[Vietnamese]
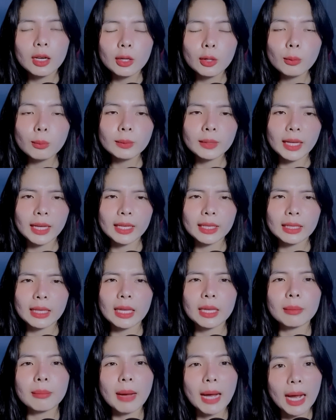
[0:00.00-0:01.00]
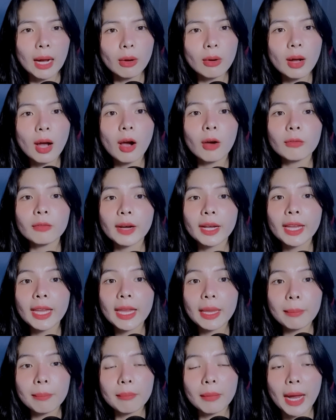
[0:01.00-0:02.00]
lúc này thầy bảo không phải
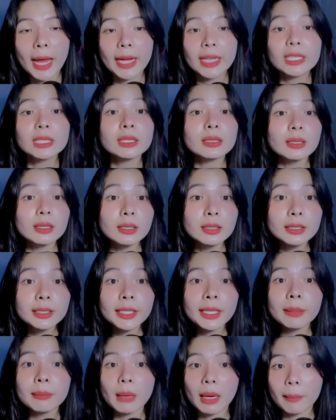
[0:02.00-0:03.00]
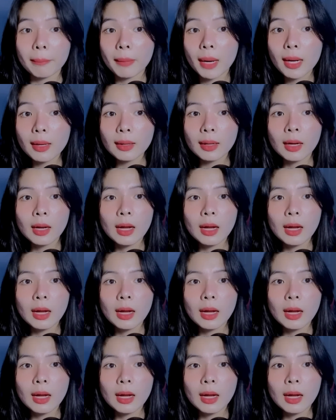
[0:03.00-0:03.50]
em bạn tự nhiên mà mất